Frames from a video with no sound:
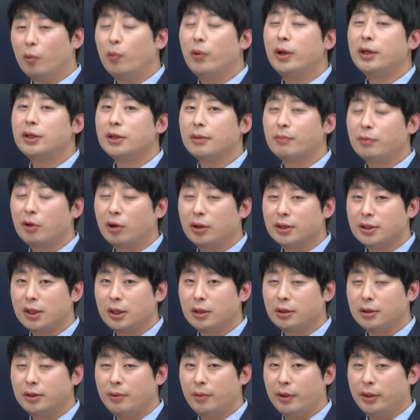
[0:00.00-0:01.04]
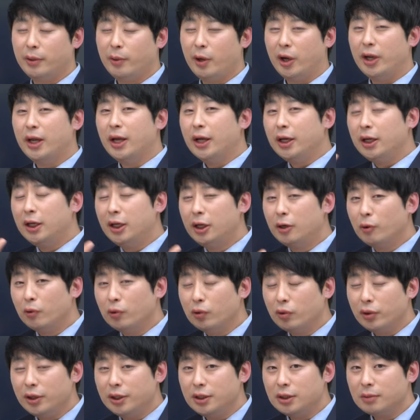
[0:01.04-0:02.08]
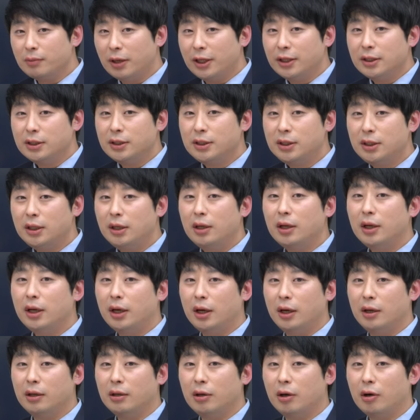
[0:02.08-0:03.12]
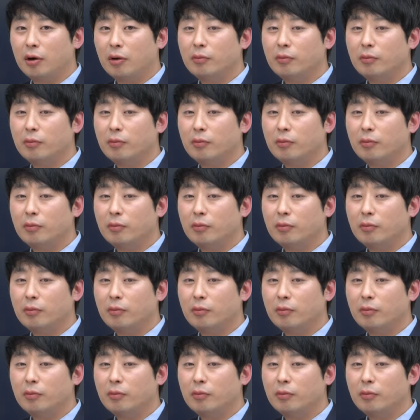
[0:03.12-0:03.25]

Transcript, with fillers: 왜 챕터가 짧으냐면 이론도 있지만 실기가 있어요.